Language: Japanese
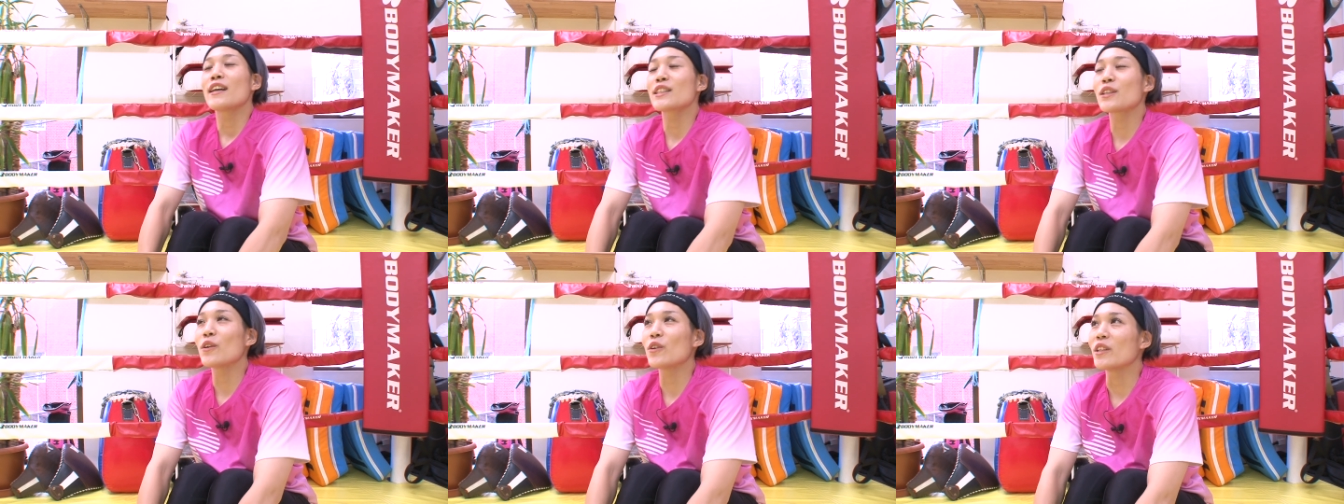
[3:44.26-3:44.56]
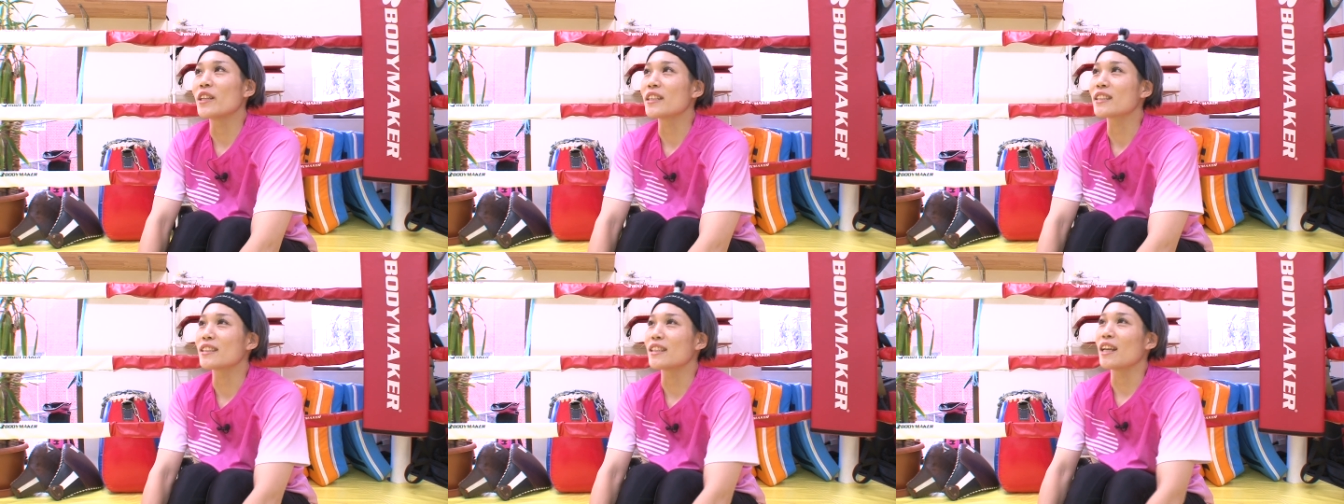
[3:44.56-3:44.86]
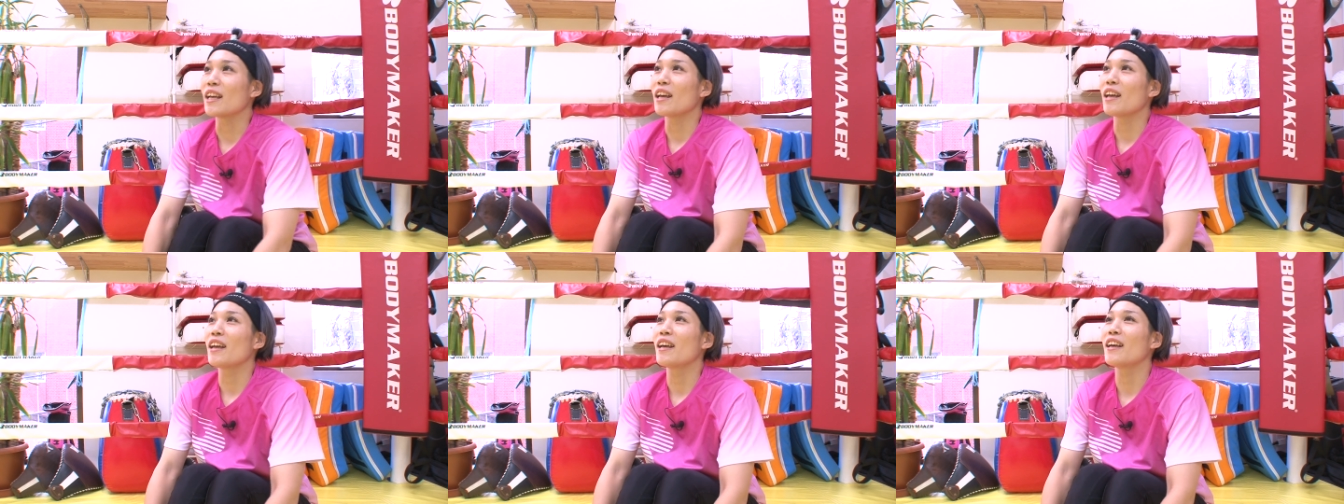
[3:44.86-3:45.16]
か。そうです
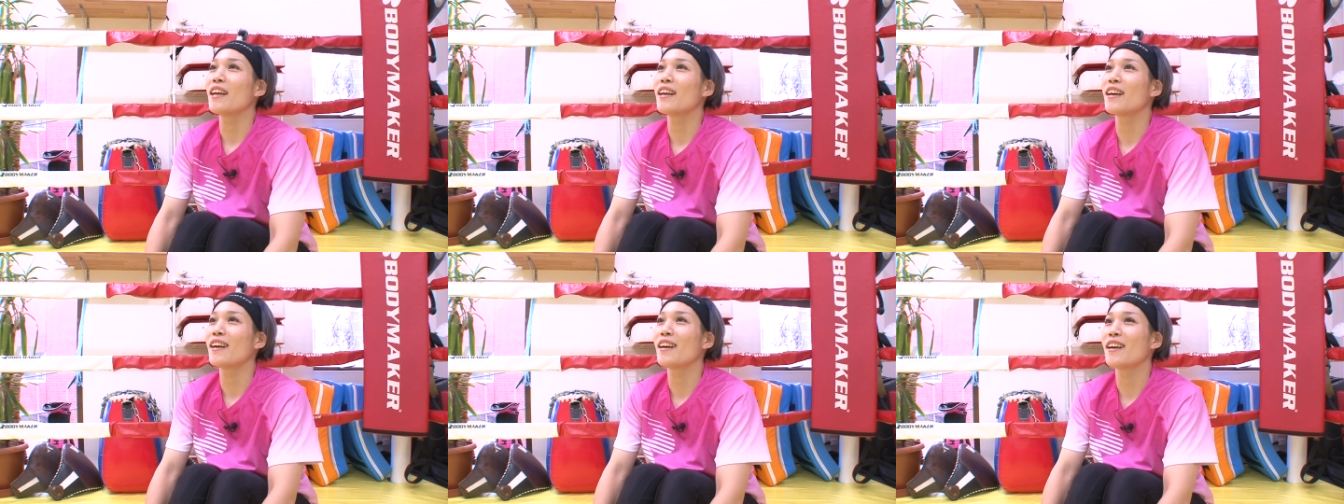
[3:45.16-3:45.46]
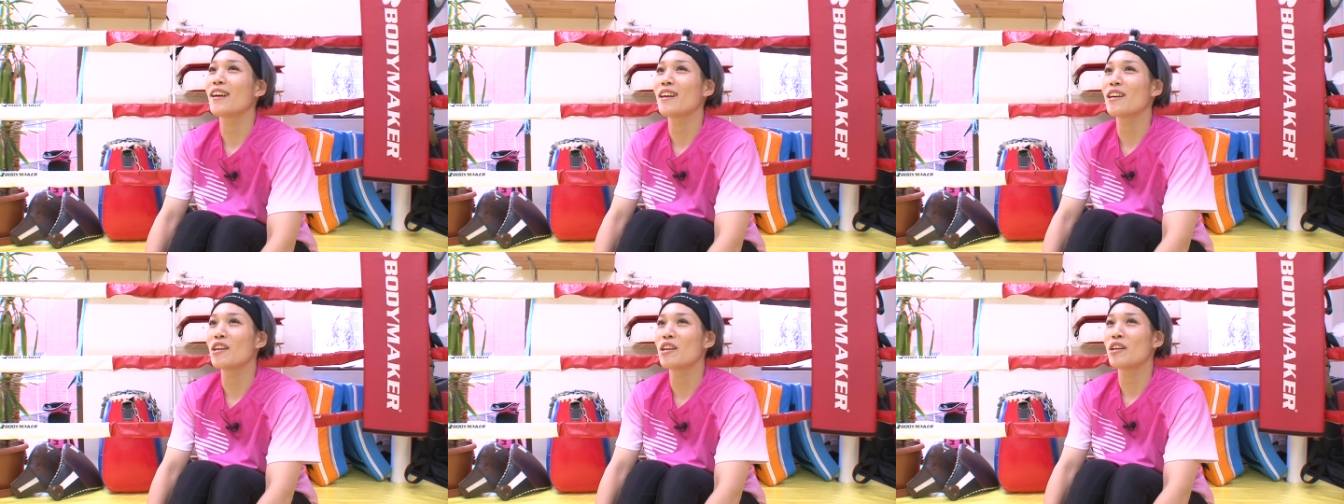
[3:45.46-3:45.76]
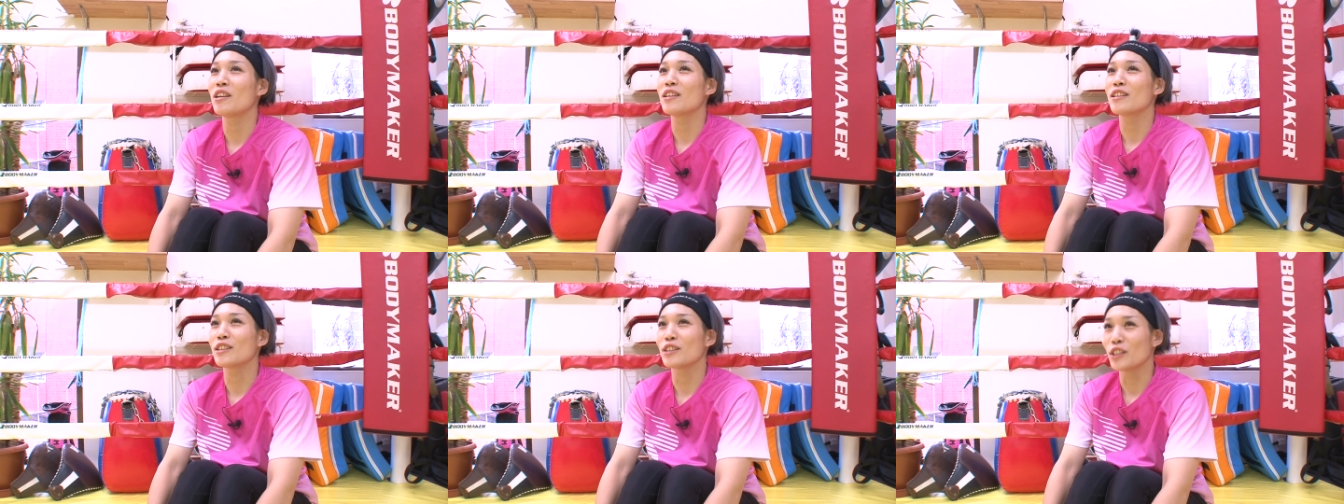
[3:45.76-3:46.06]
ね。
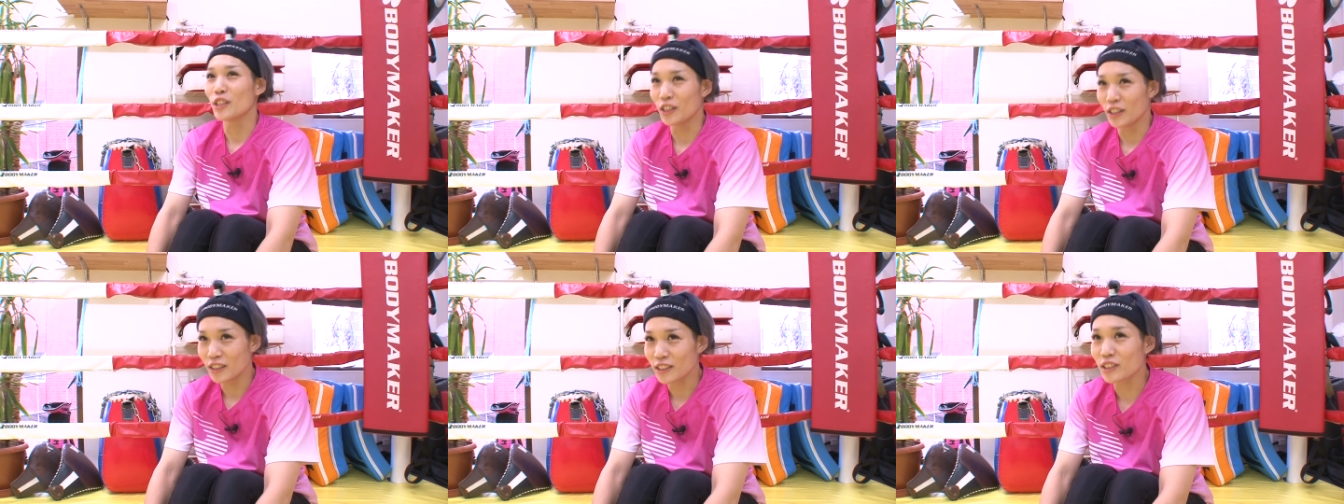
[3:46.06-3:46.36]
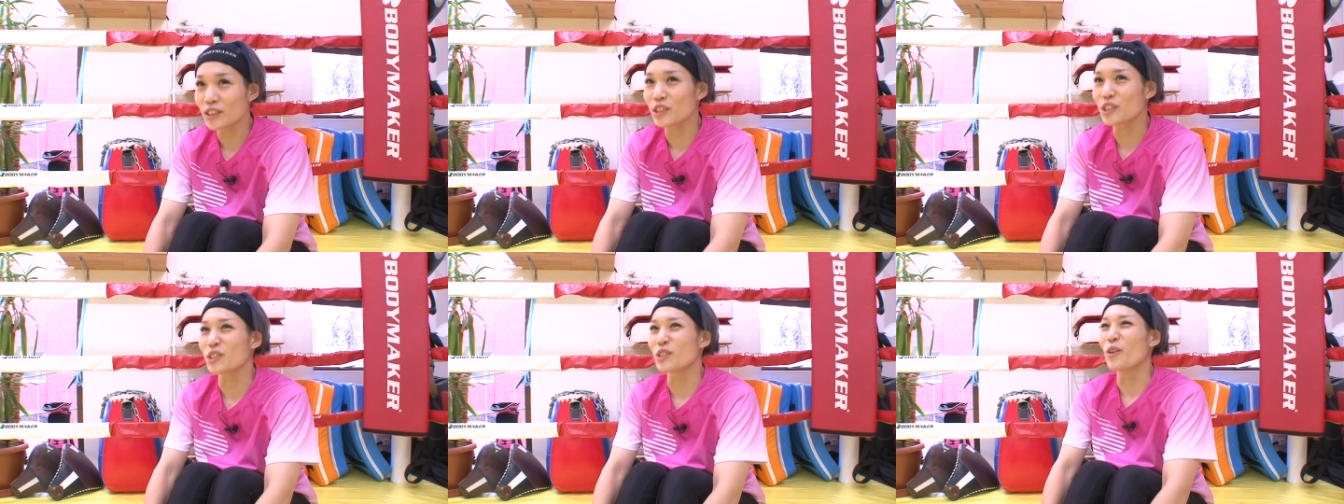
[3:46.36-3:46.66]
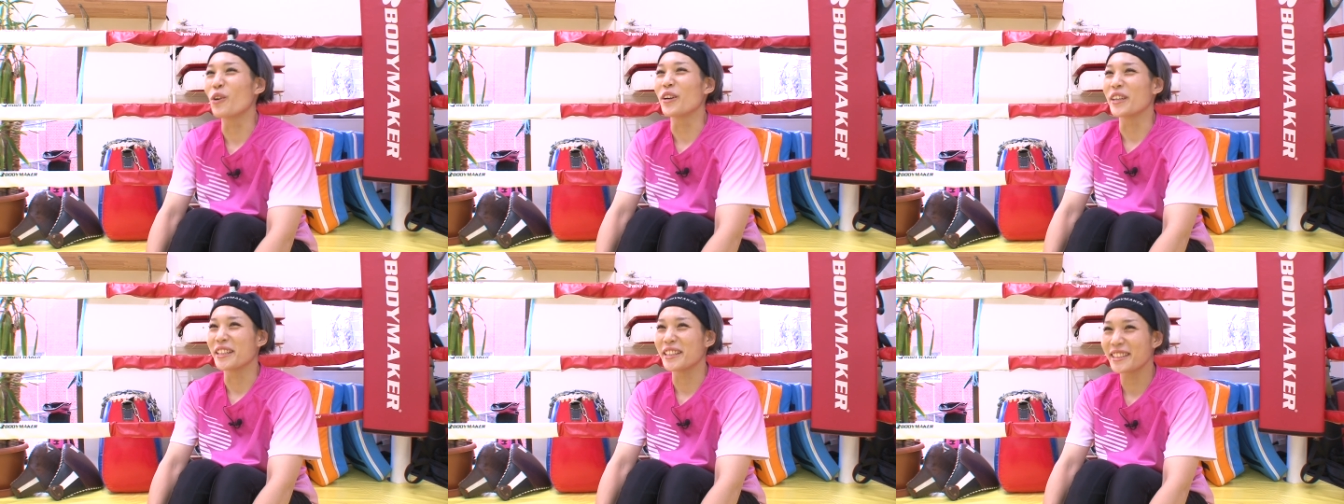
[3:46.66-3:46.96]
す
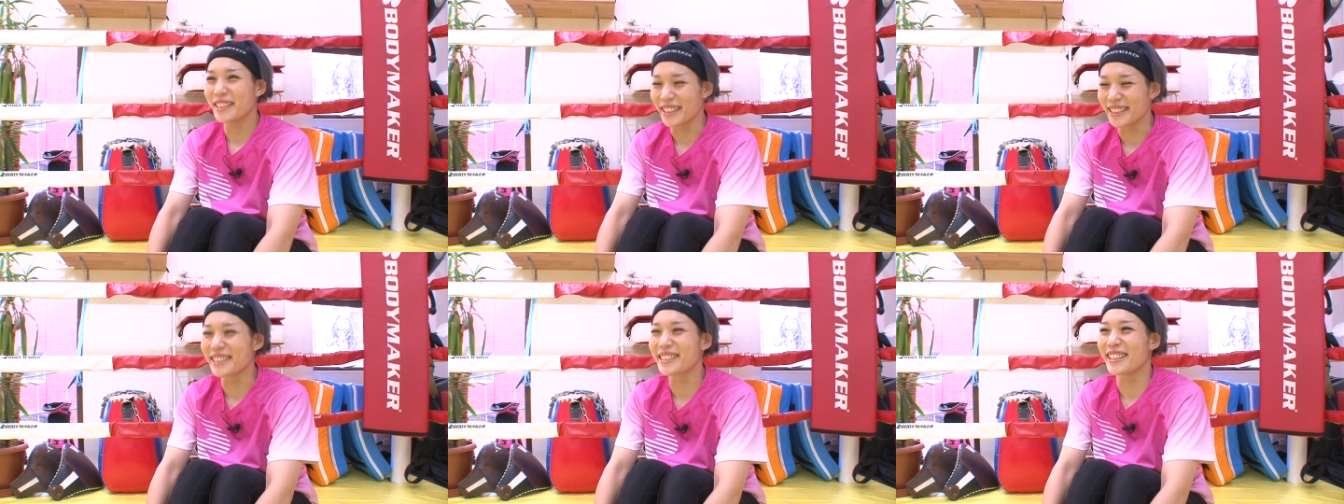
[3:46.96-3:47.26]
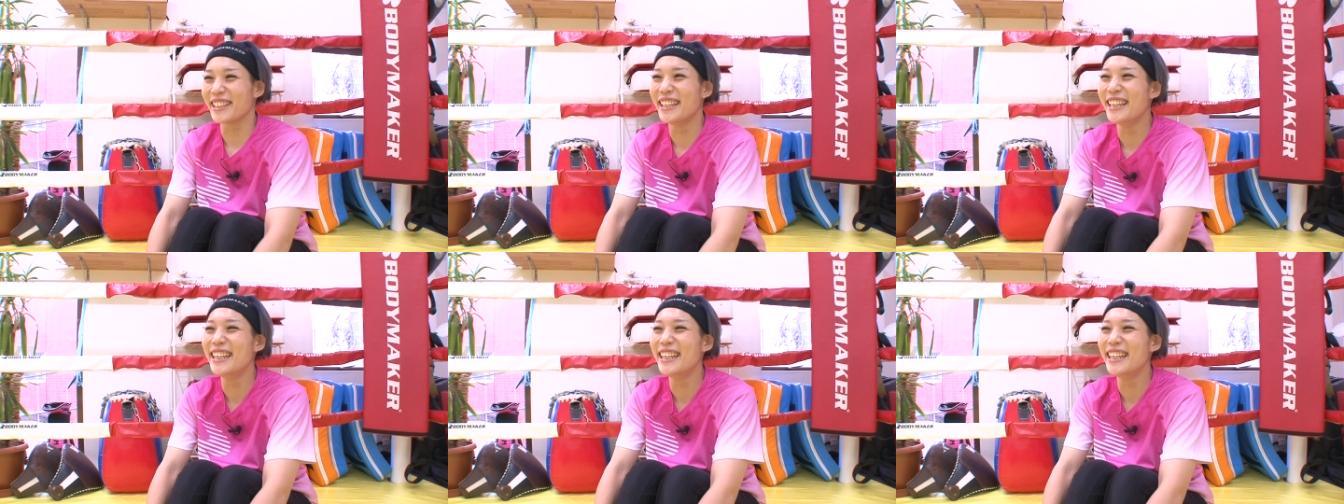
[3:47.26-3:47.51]
ごいです